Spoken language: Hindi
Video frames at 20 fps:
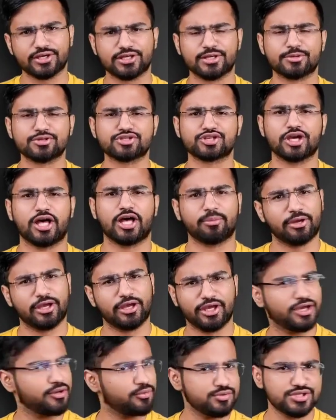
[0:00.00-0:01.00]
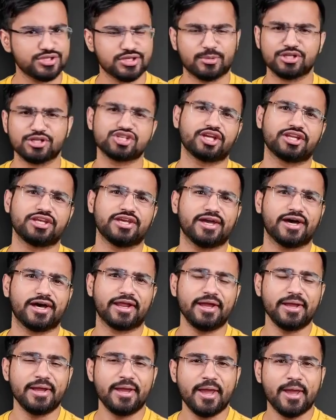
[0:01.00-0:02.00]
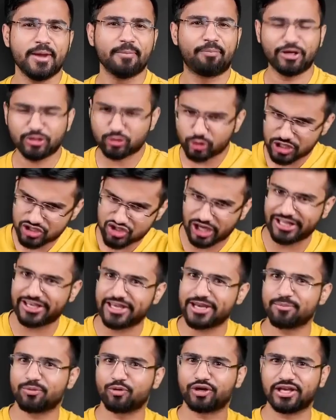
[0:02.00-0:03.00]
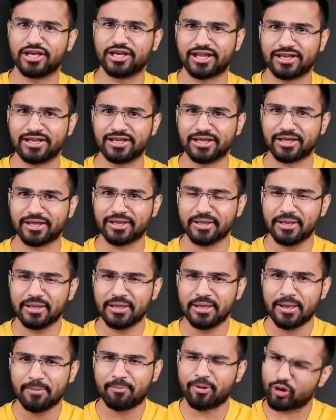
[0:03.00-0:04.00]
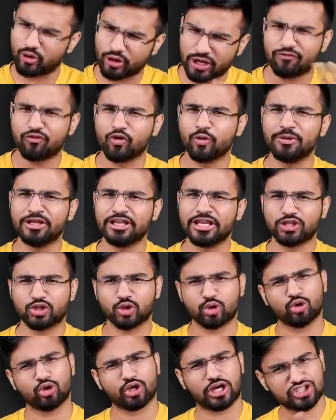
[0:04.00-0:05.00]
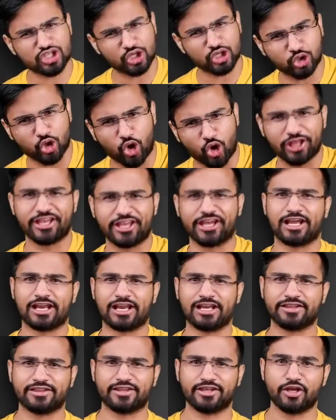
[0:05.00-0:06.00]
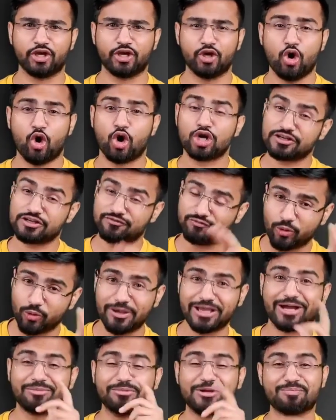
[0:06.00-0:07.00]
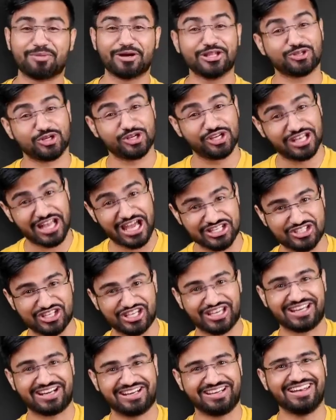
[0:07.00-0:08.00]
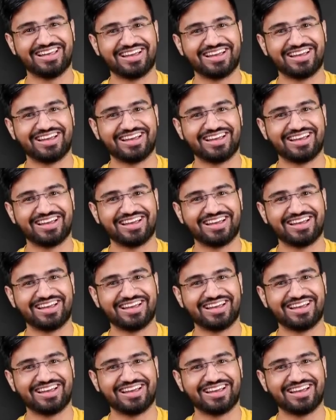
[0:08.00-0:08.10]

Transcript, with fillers: कि नमस्कार मैं ये हूँ समाचार ये आ रहे हैं फिर थोड़ा चल के रिपोर्टिंग करने लगे फिर उनका वो भी नहीं तो उन्होंने कहा चलो दौड़ के कर लेते हैं और जब वो भी कमी पड़ी तो नाच के करने